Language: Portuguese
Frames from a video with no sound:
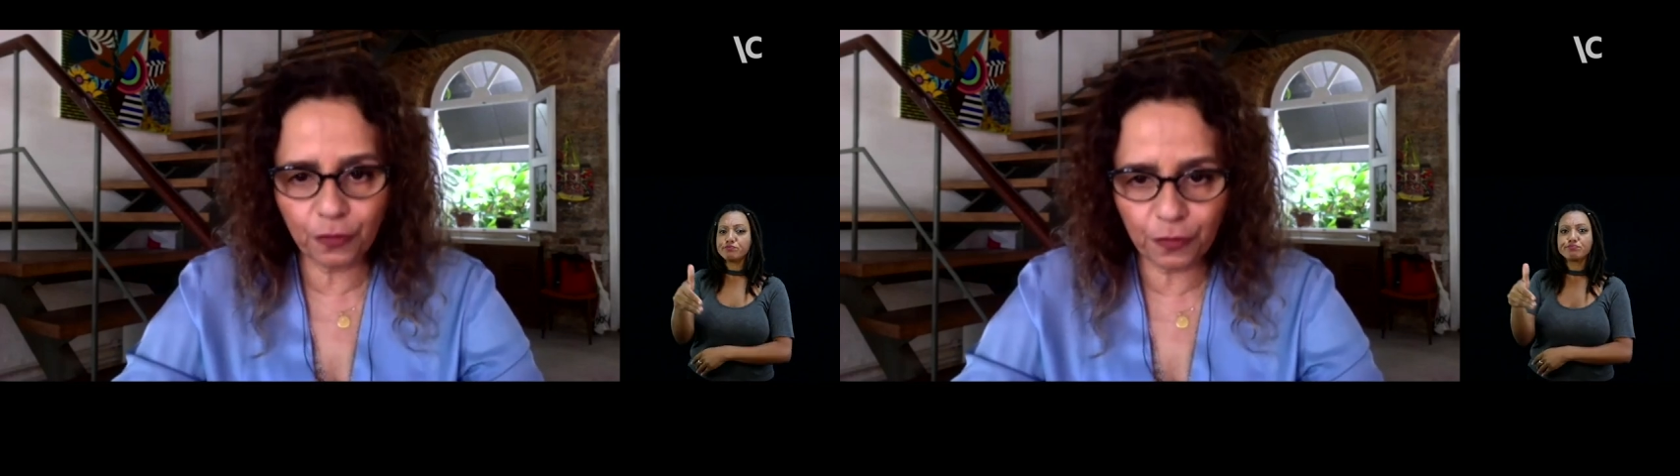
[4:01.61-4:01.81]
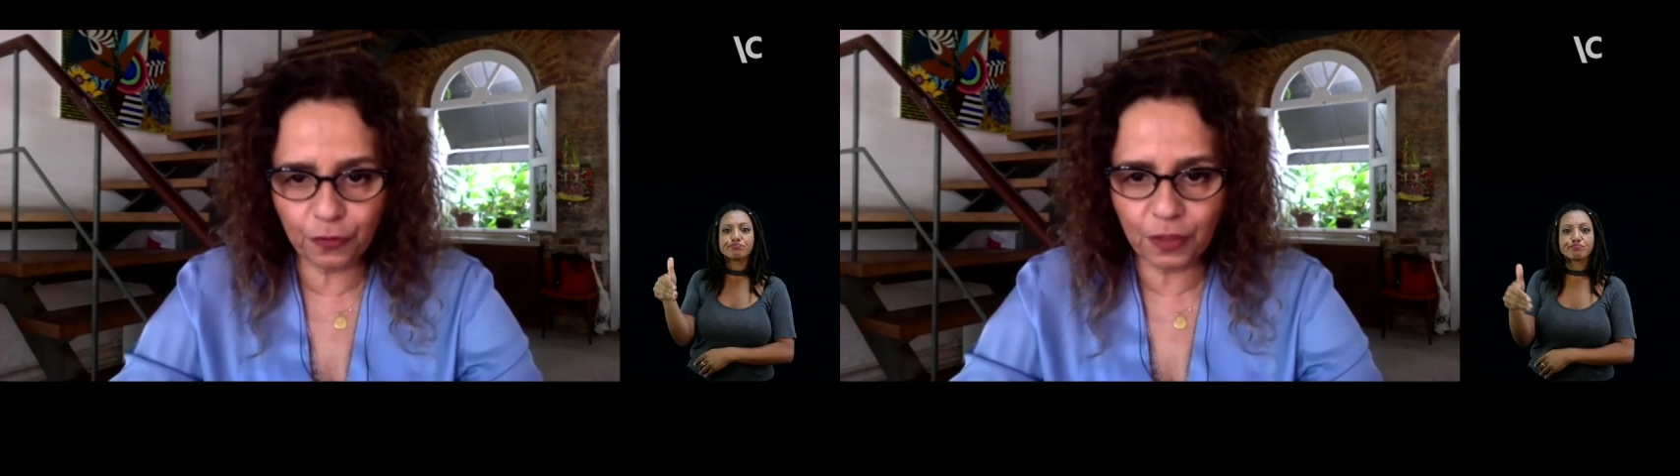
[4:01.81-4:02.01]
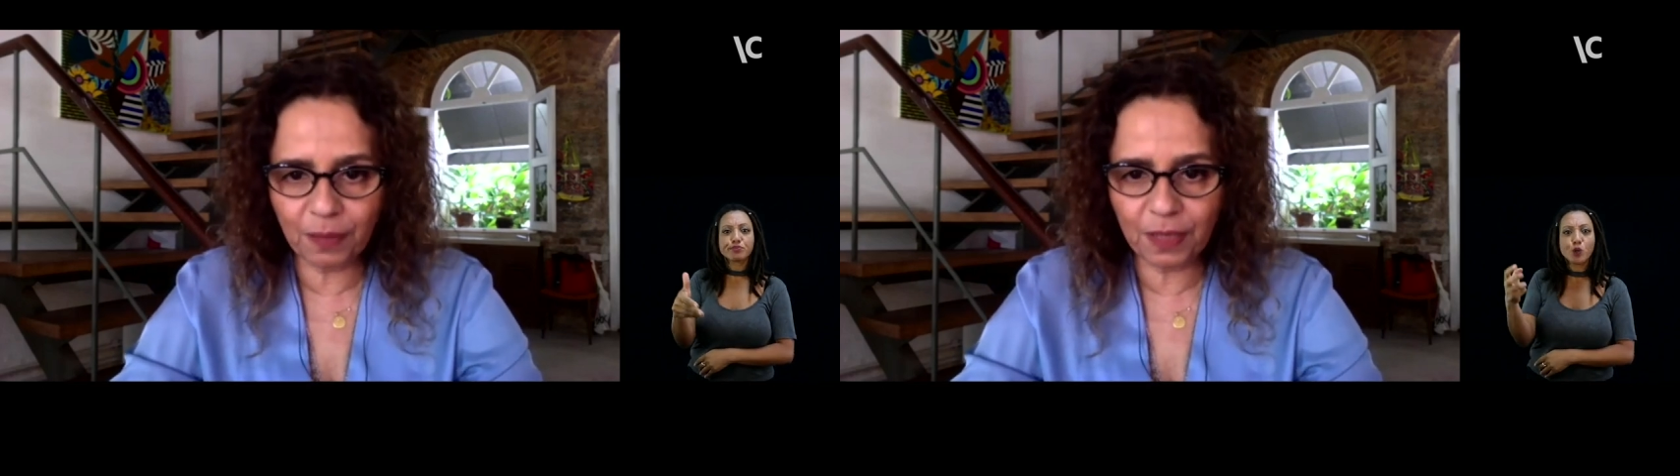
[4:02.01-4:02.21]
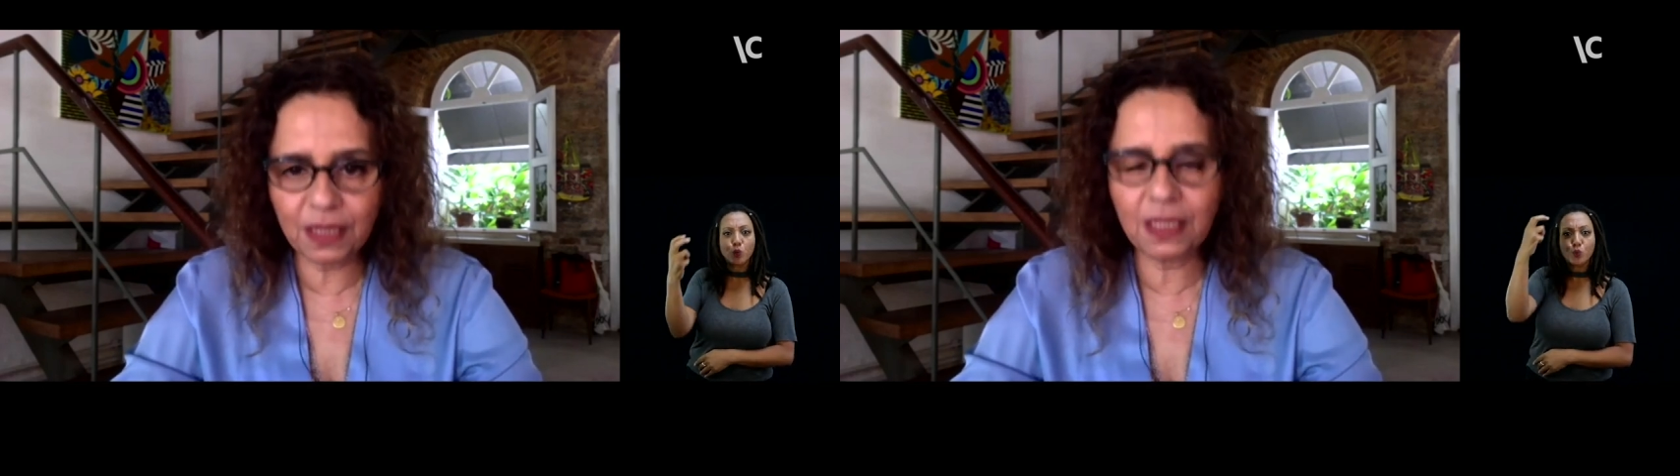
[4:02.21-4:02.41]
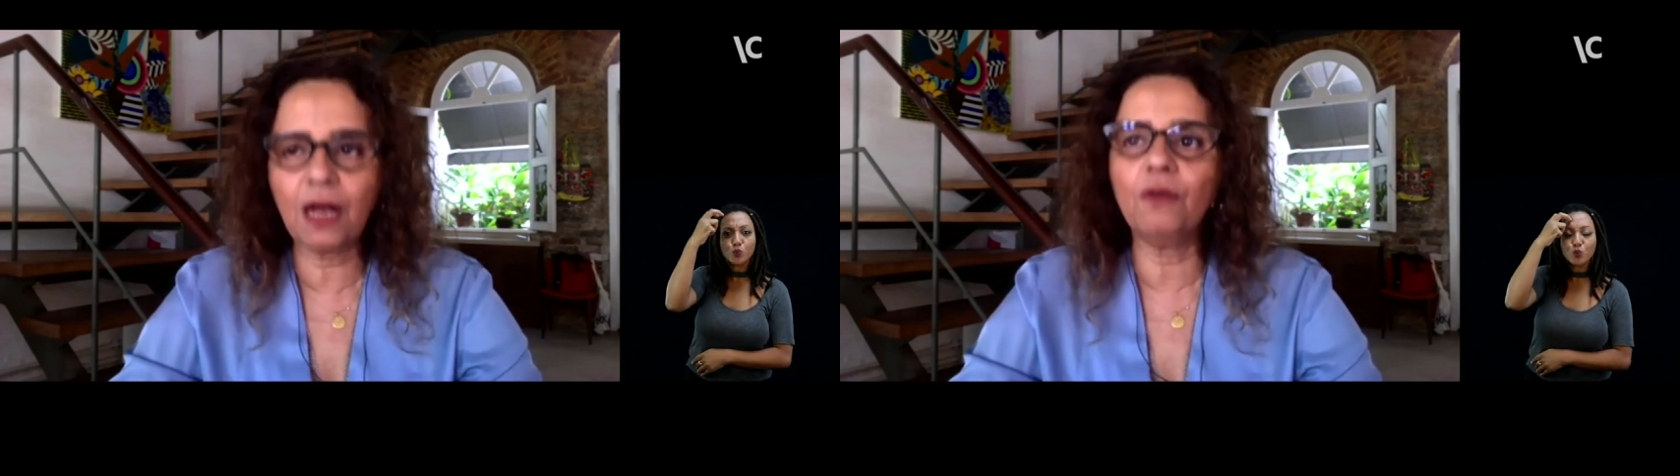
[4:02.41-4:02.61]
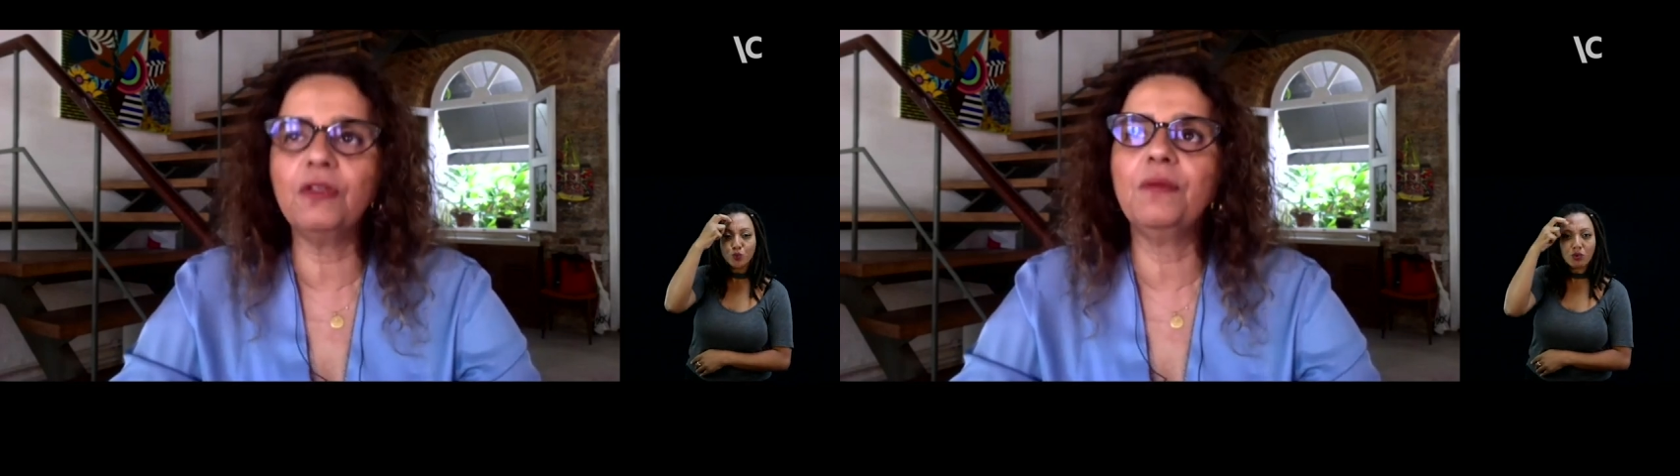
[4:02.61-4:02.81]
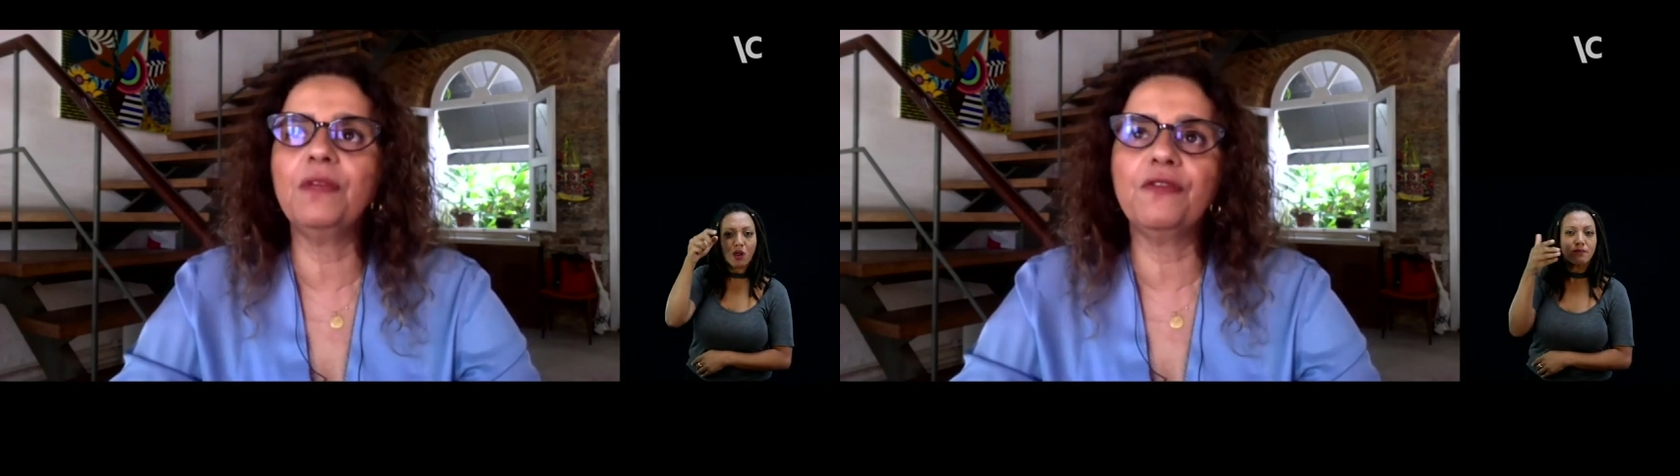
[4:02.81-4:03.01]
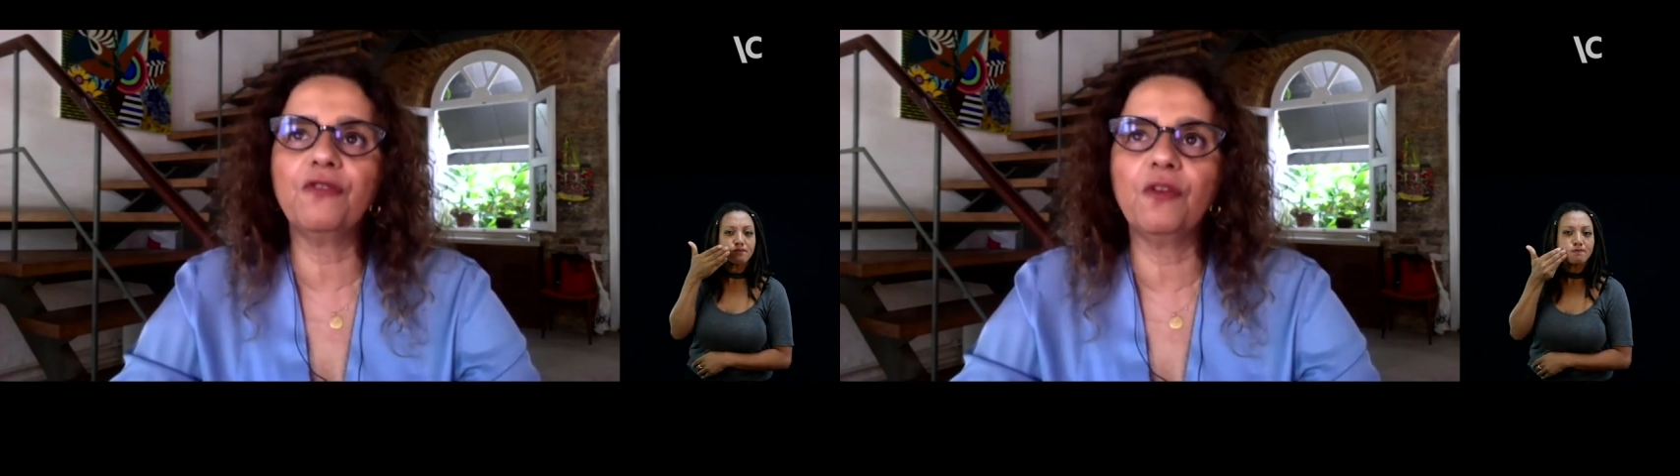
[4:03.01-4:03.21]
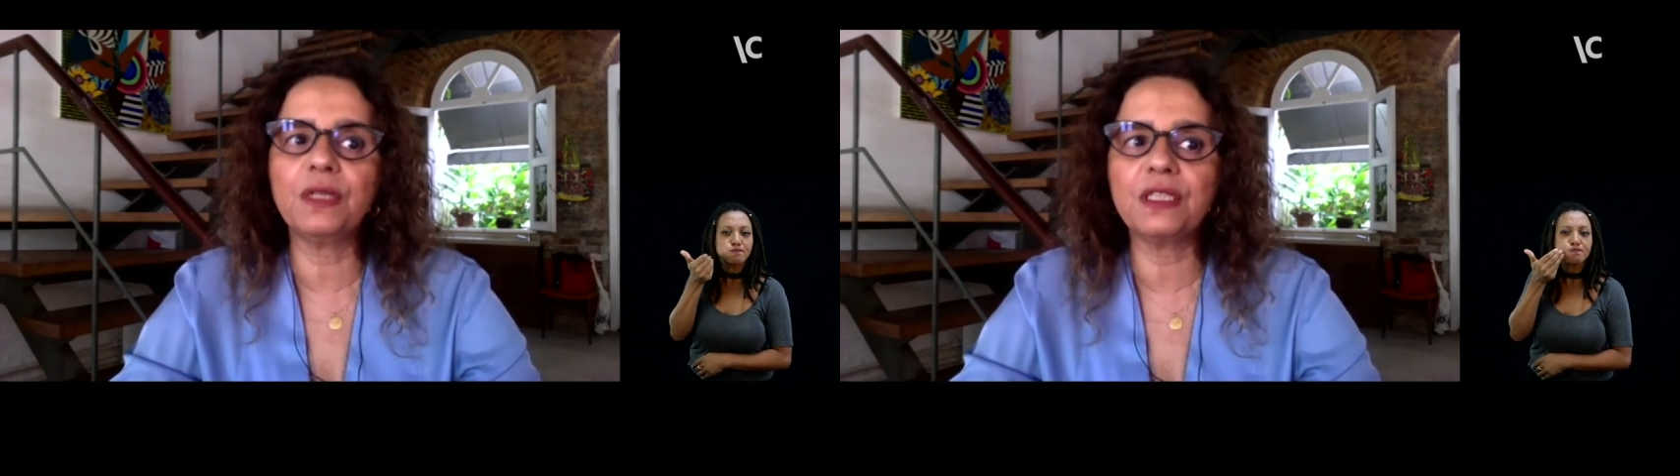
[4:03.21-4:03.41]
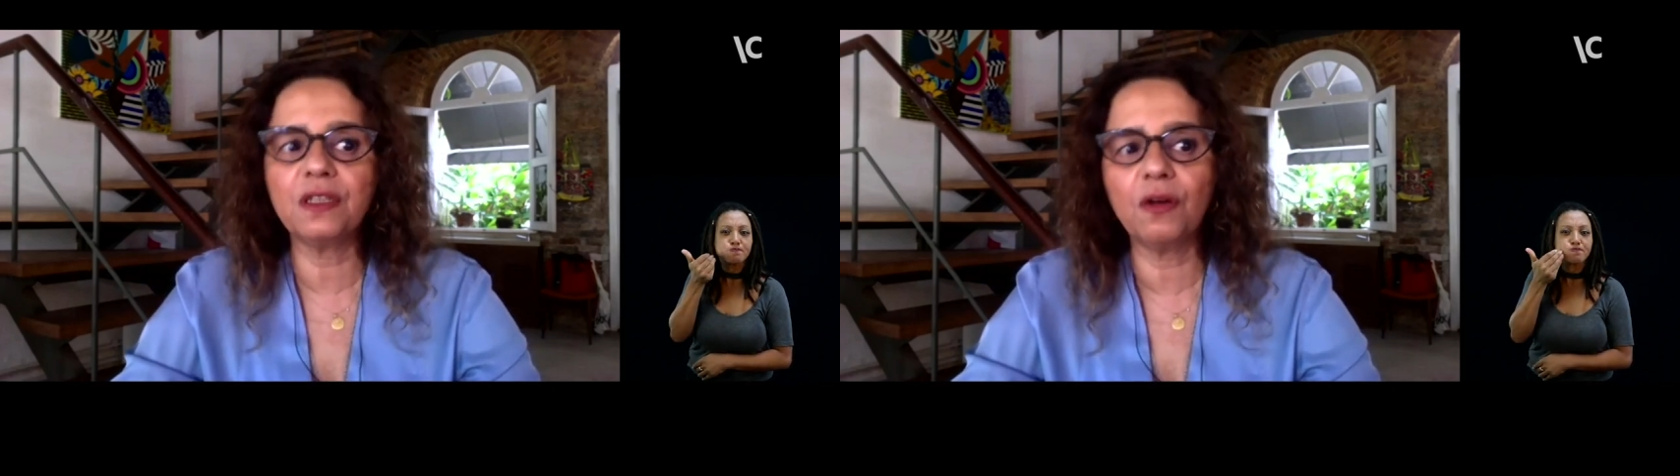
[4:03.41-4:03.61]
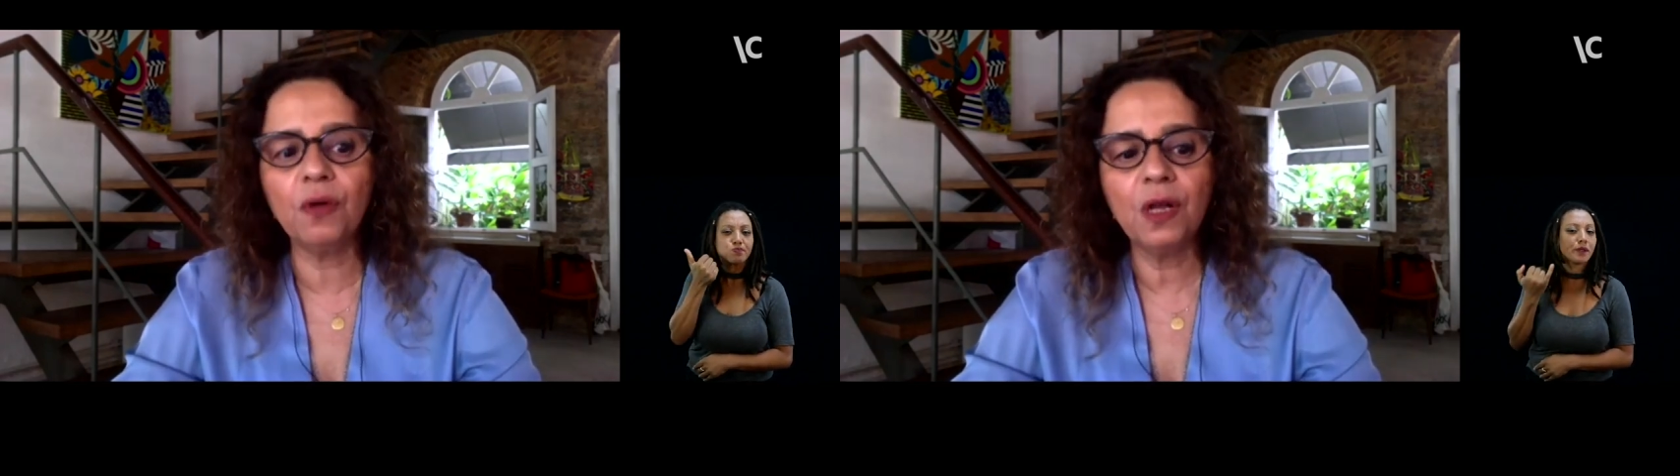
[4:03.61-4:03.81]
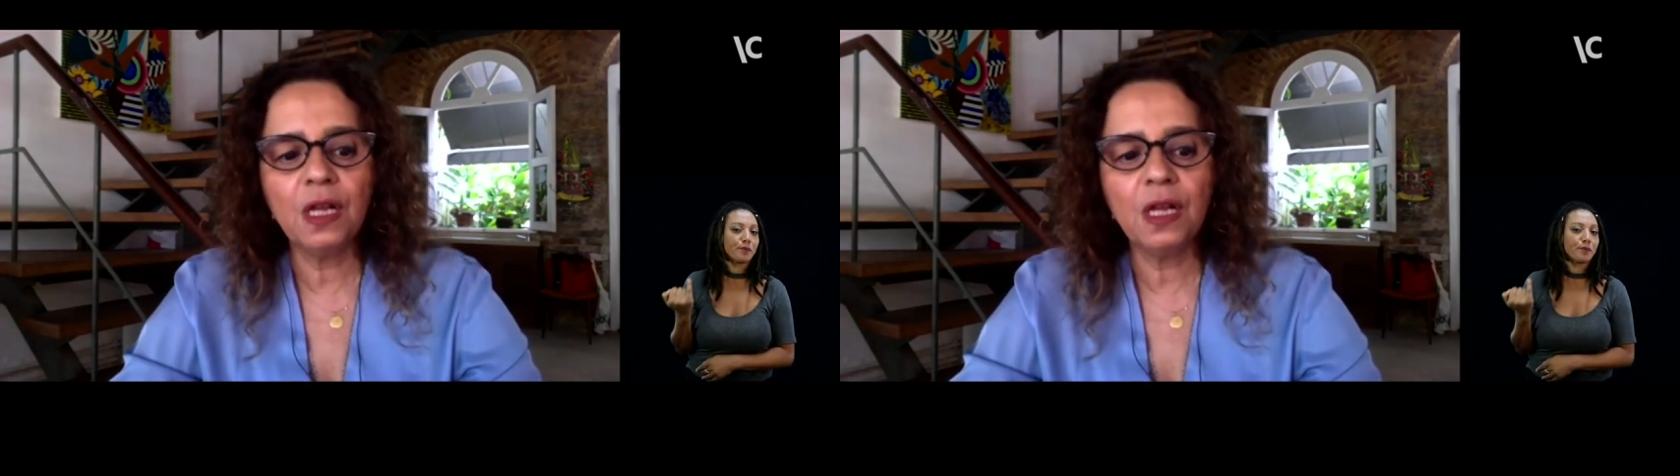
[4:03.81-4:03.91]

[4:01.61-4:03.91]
foi fundamental na minha formação.